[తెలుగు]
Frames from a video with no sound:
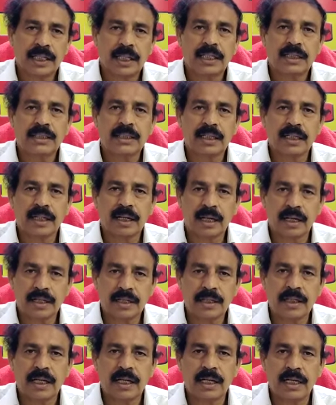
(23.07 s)
దేశ
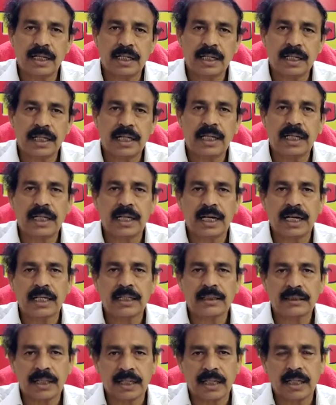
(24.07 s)
రాజధాని ఢిల్లీ నగర
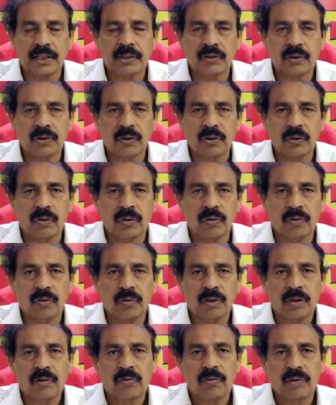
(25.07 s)
సరిహద్దుల్లో
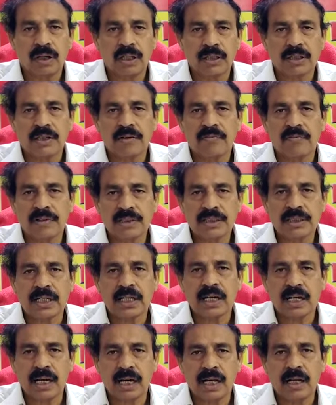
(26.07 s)
ఒక సంవత్సర
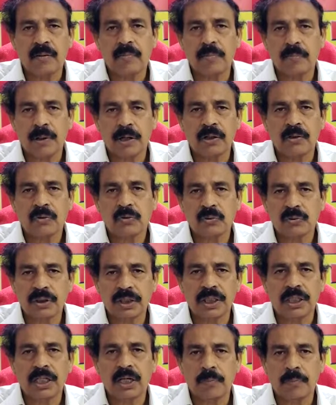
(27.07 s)
కాలం పాటు
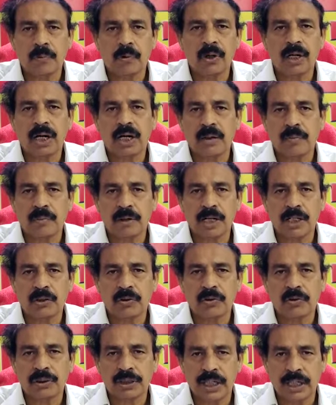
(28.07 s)
సుదీర్ఘ పోరాటం
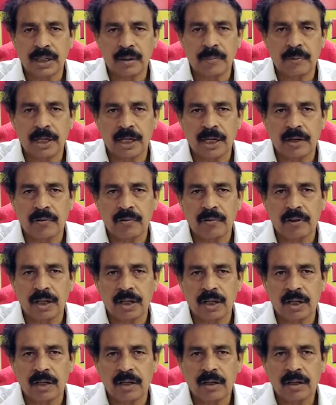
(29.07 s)
రైతులు చేయడమే
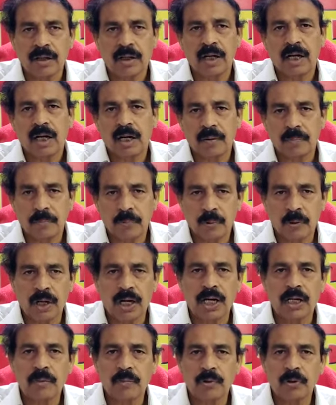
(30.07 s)
కాకుండా ఆ
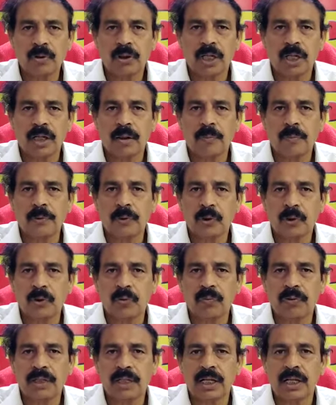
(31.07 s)
పోరాటంలో దాదాపు ఏడు
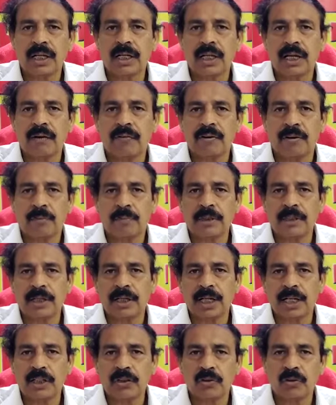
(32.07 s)
వందల యాభై మంది
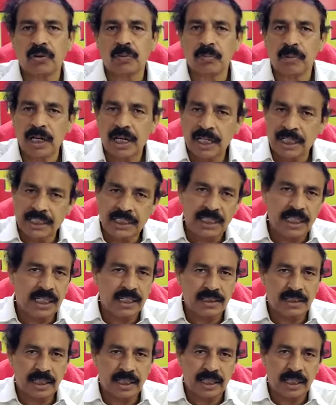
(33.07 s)
రైతులు మరణించినా
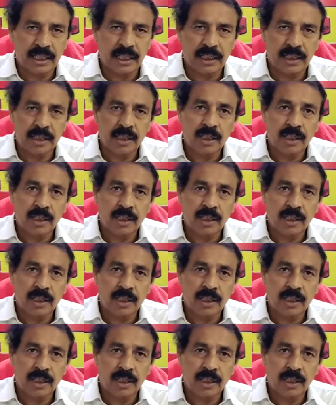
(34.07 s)
సరే